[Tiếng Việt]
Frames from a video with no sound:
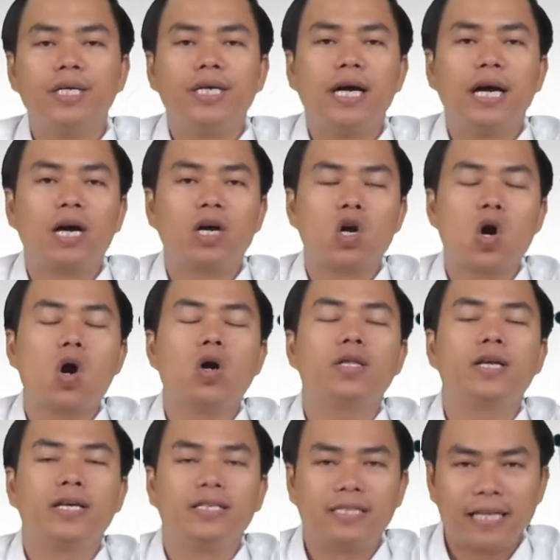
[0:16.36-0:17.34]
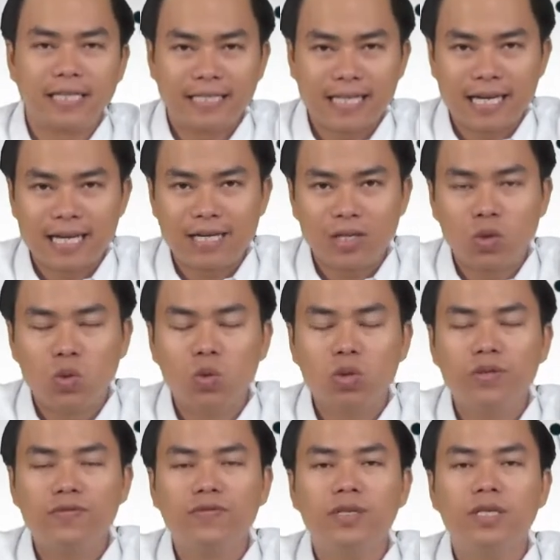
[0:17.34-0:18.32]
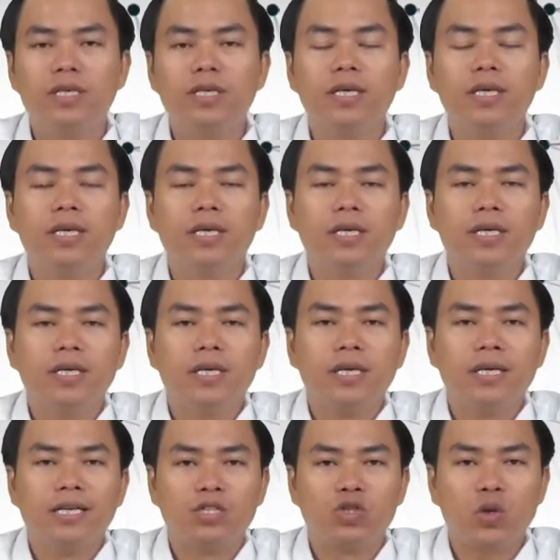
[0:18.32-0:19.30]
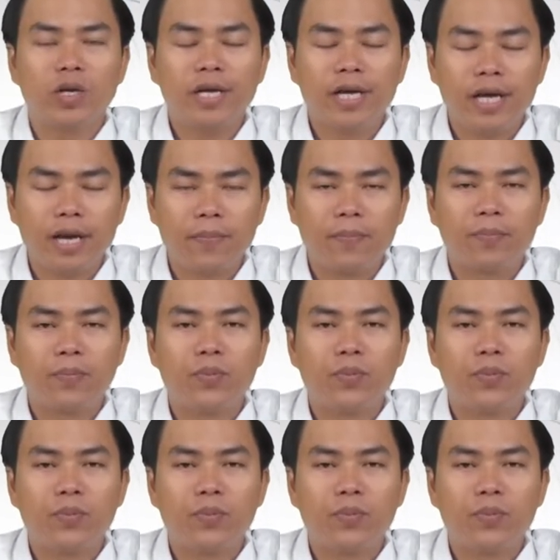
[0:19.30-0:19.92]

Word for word: à, có thể xảy ra đối với à, doanh nghiệp,